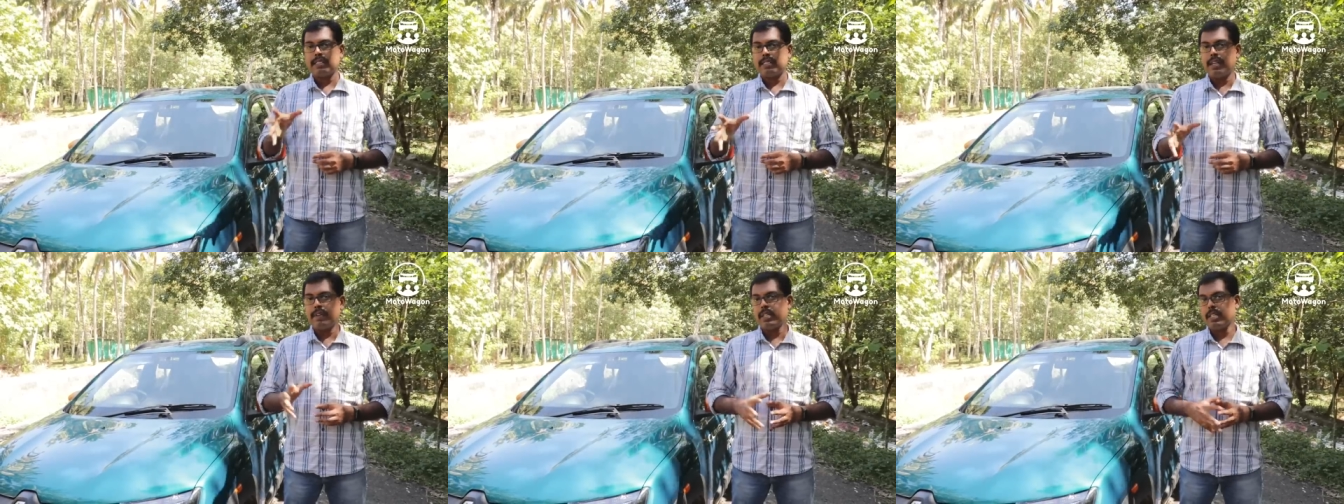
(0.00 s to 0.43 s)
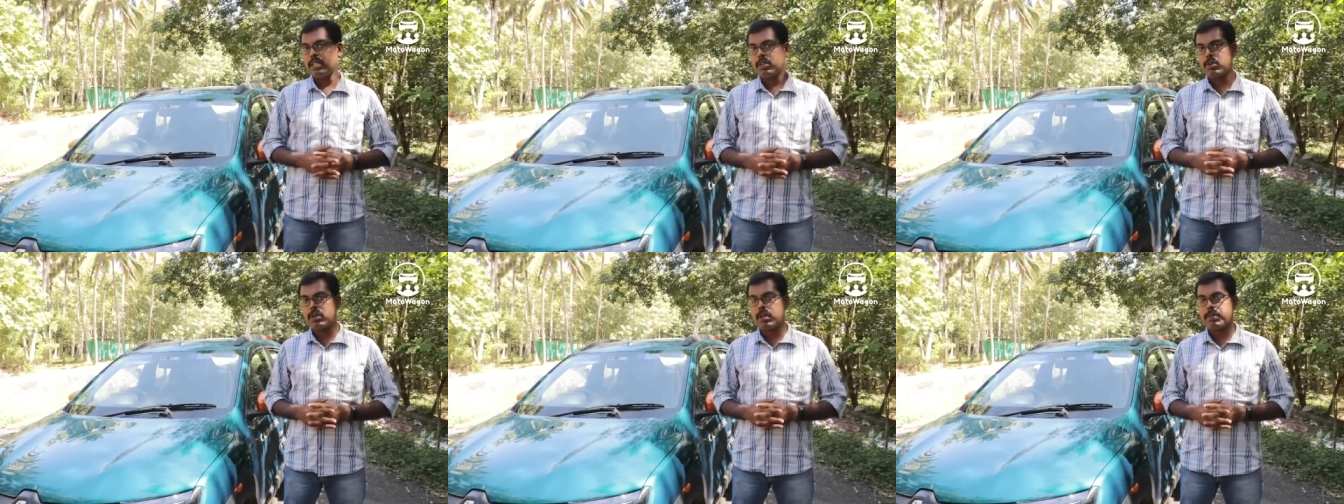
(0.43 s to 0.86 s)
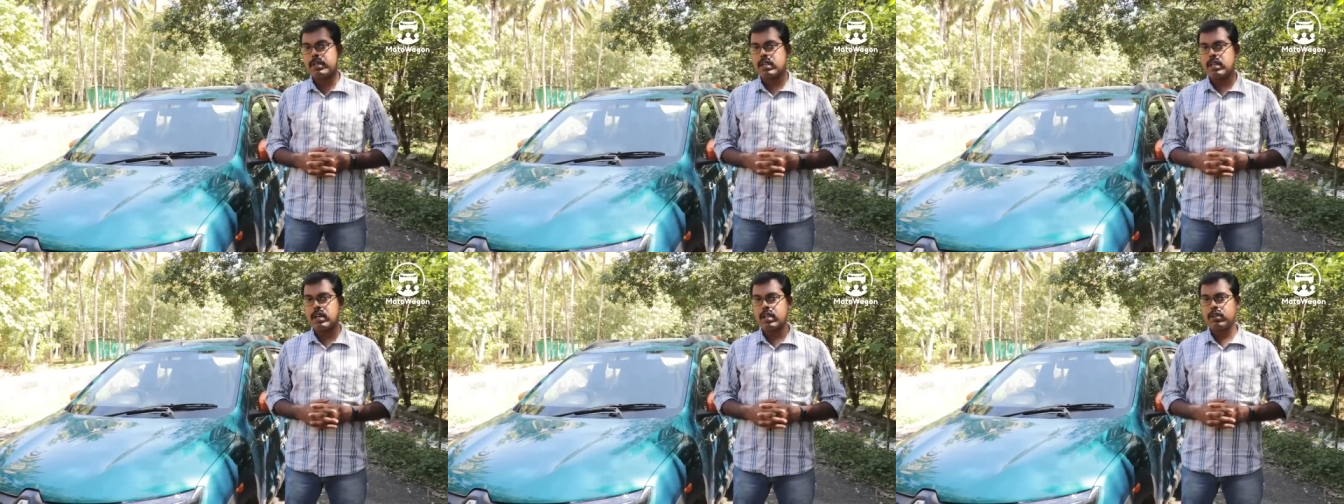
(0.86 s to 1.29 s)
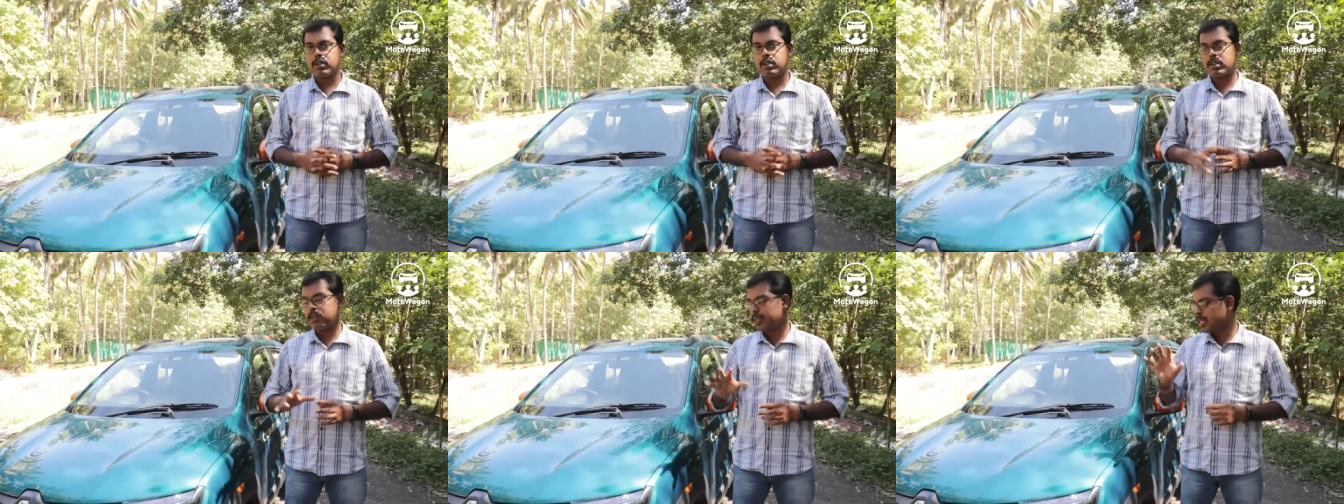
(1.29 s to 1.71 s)
செவன்டி டூ நியூட்டர் மீட்டர் டார்க்கும்
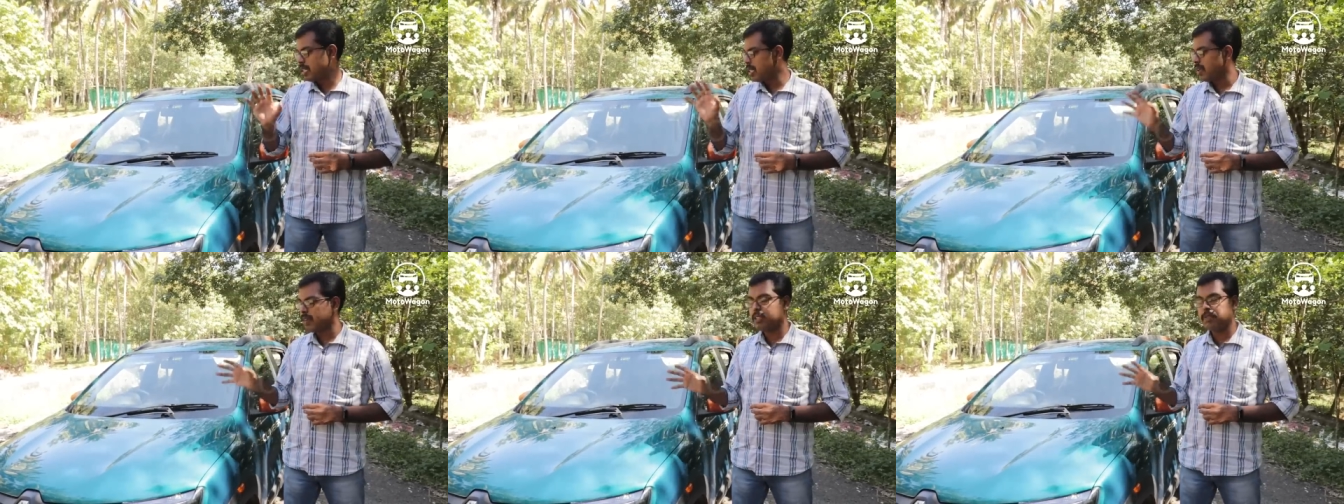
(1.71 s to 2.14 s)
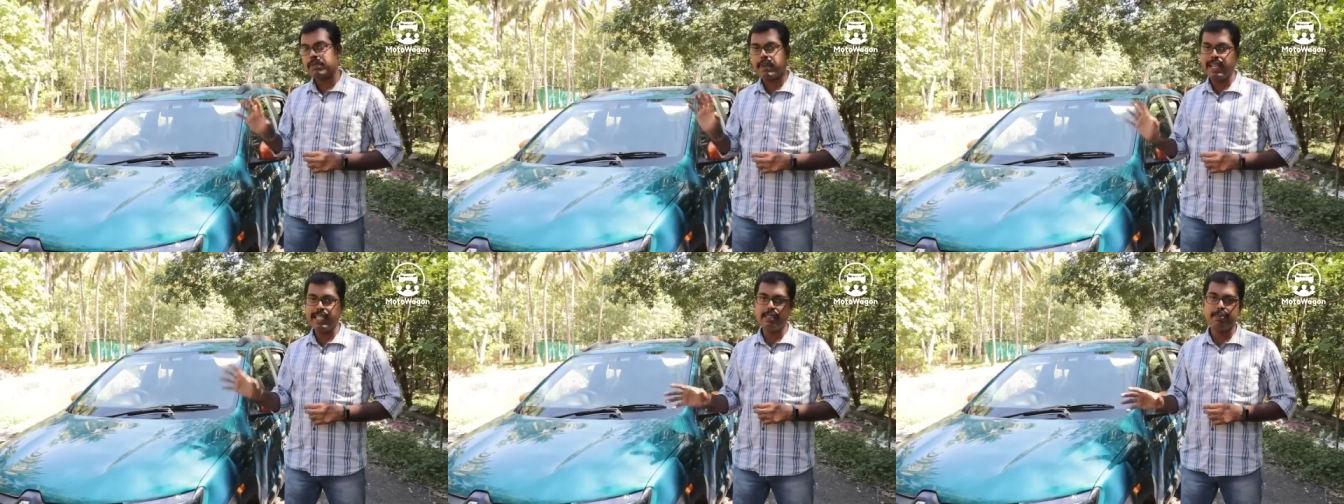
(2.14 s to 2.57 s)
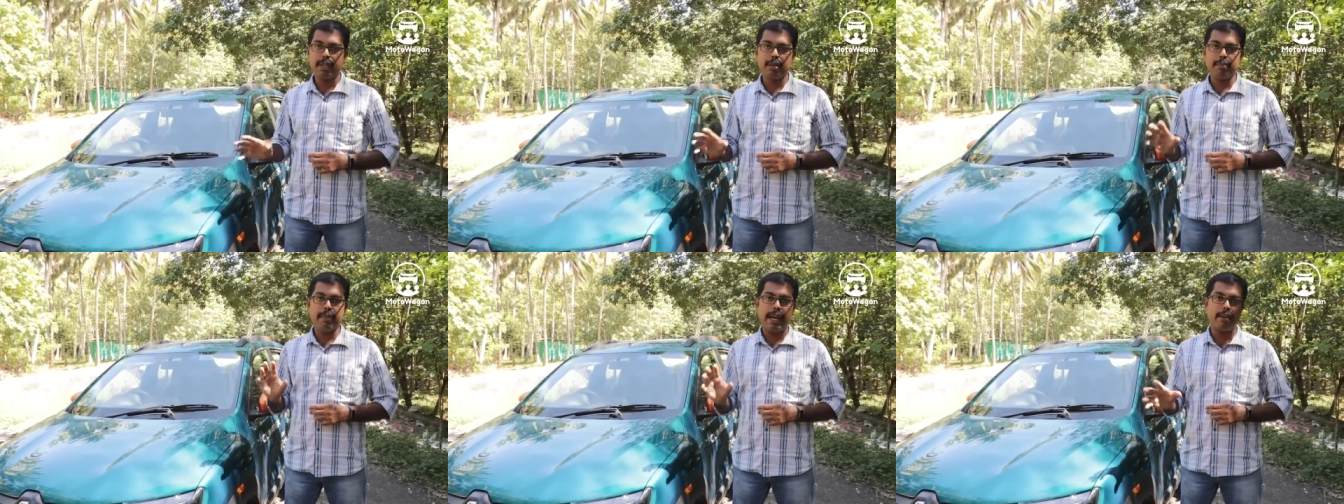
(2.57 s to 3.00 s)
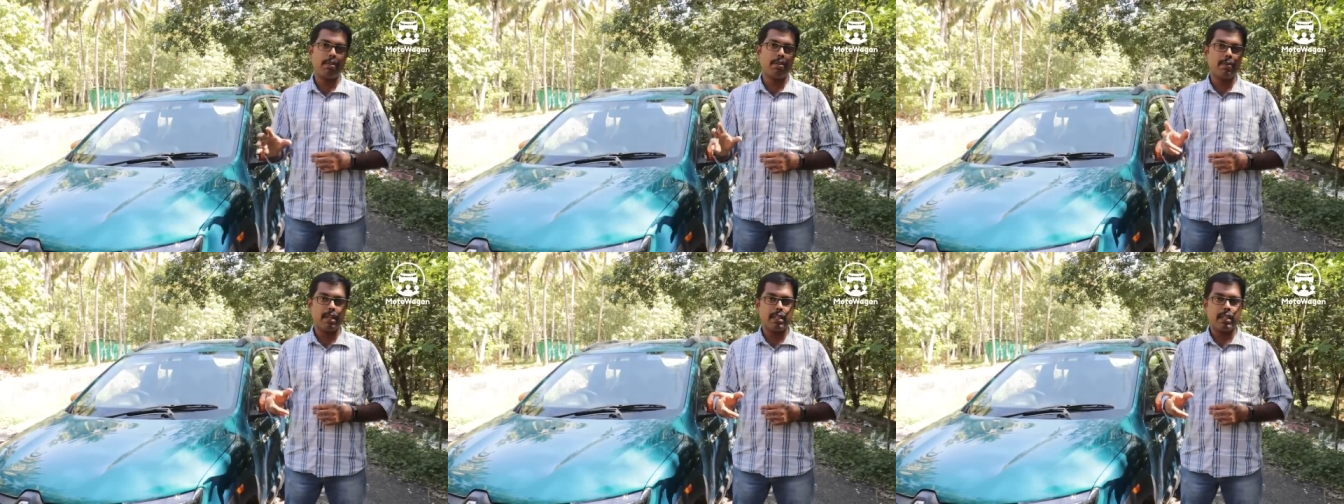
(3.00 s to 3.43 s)
இருக்கும் இதில் வந்து ஃபைவ் ஸ்பீட்
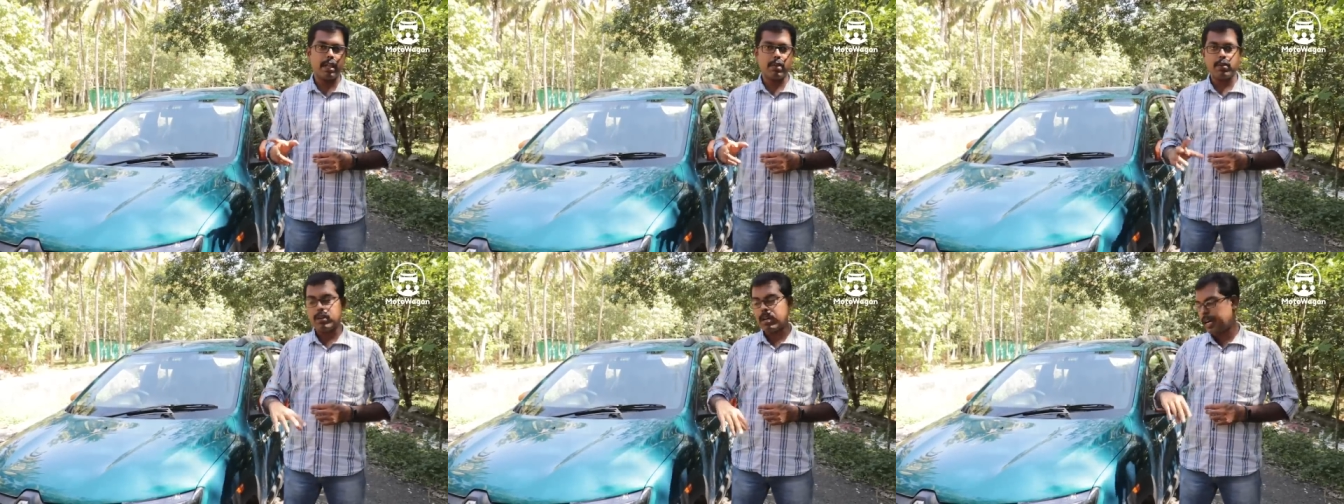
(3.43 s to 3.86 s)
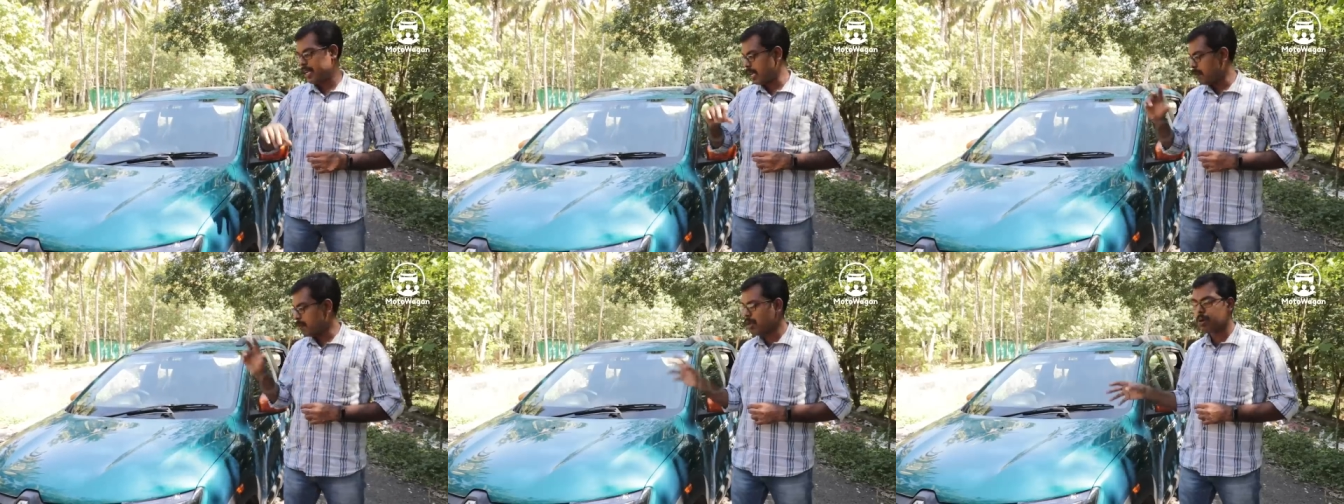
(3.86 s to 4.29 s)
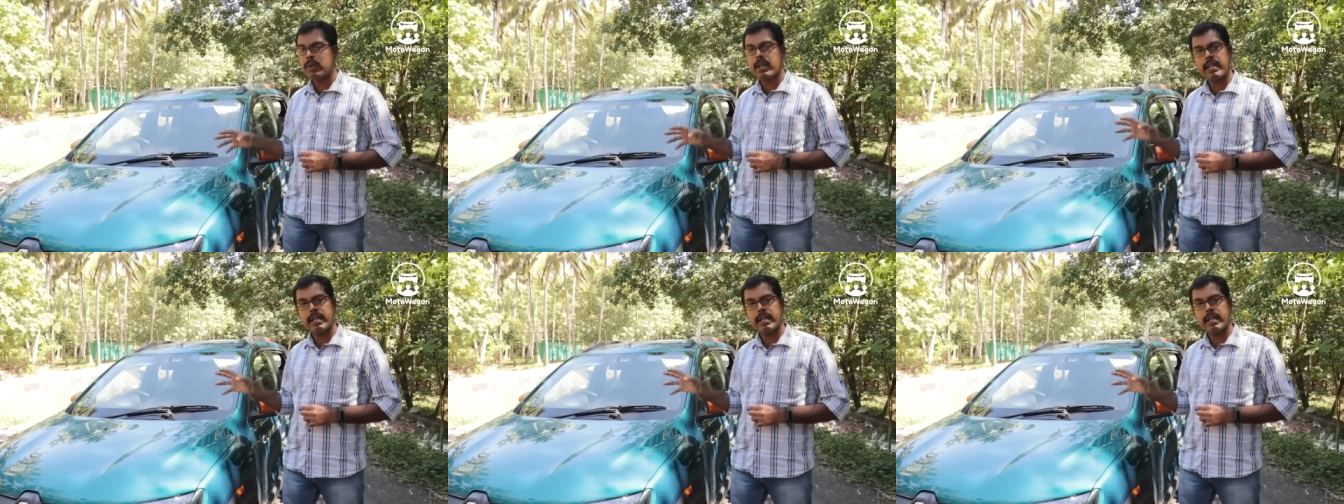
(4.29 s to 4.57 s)
மேனுவல் மட்டும்தான் இருக்கும் ஆனால் நம்ம கூட